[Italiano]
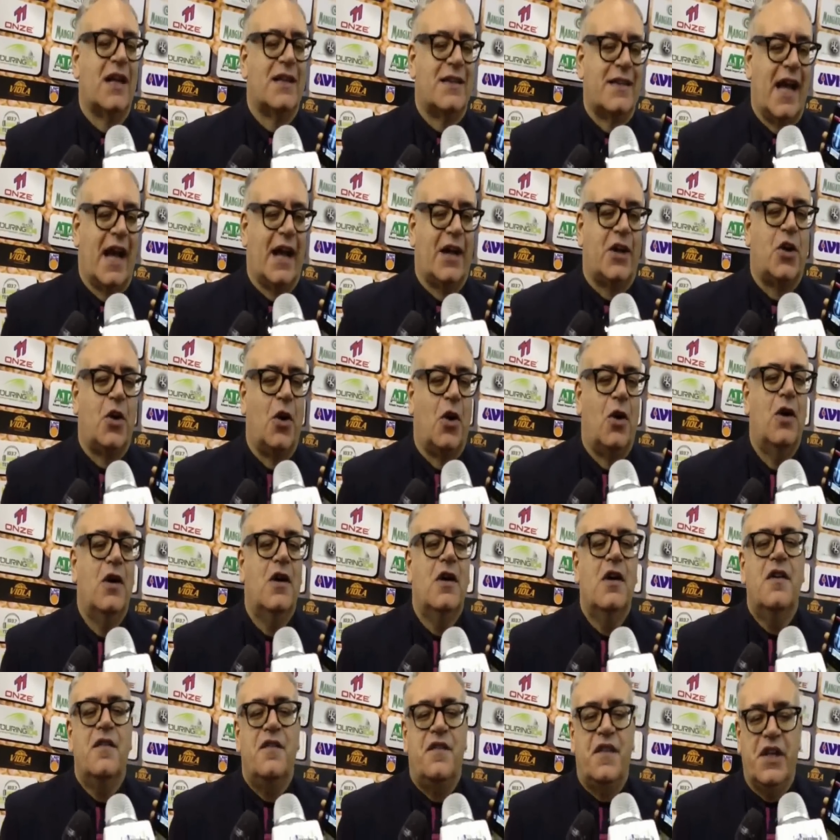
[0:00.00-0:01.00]

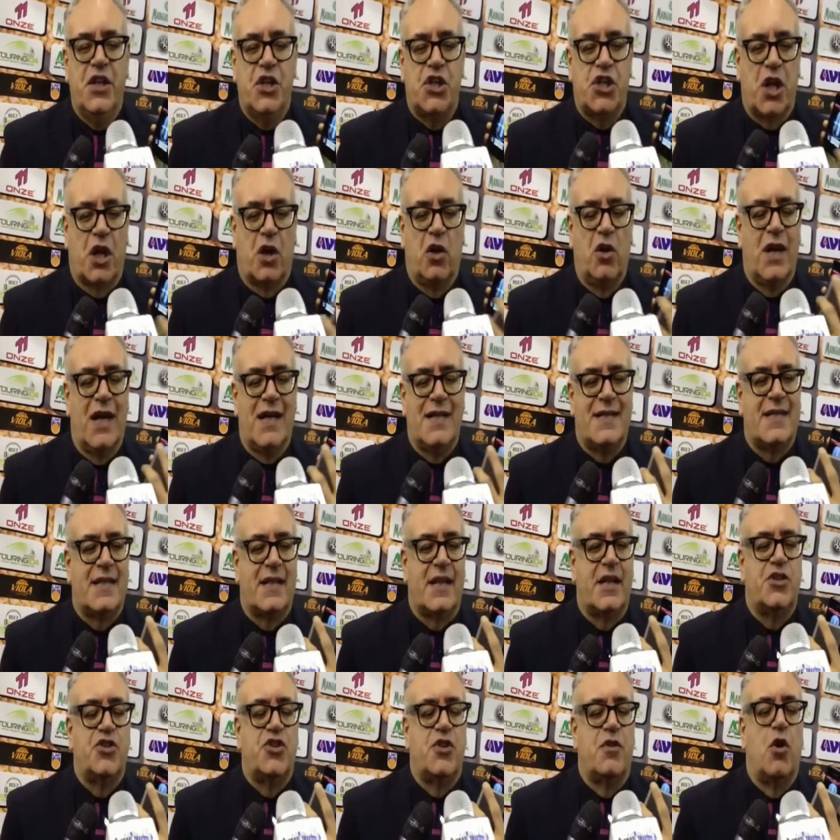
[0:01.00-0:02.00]
l'attacco finisce con
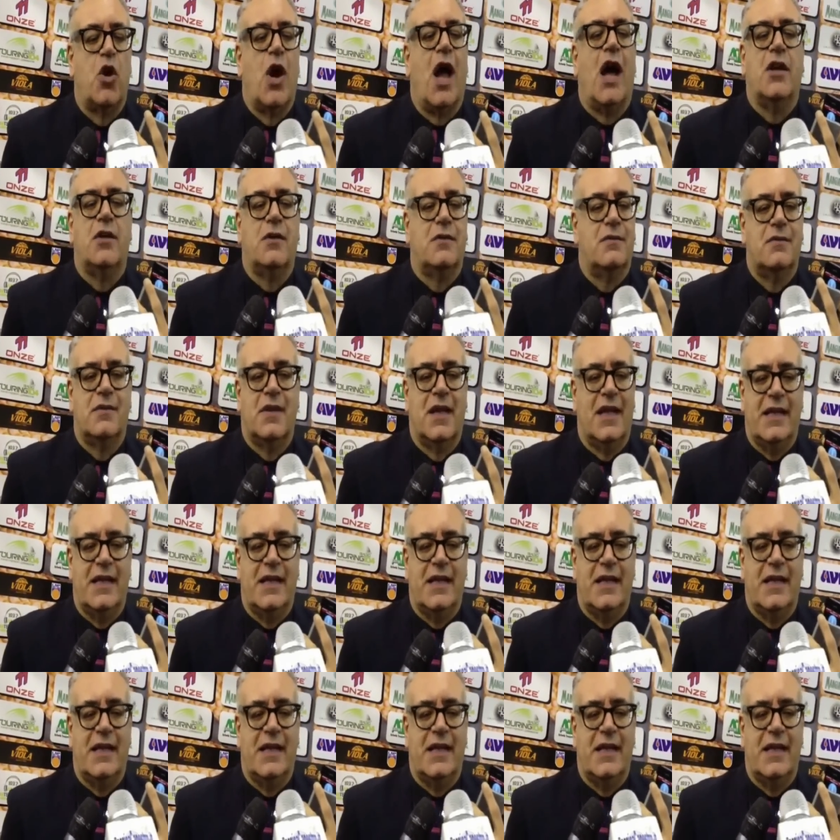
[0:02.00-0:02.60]
l'essere agevolato.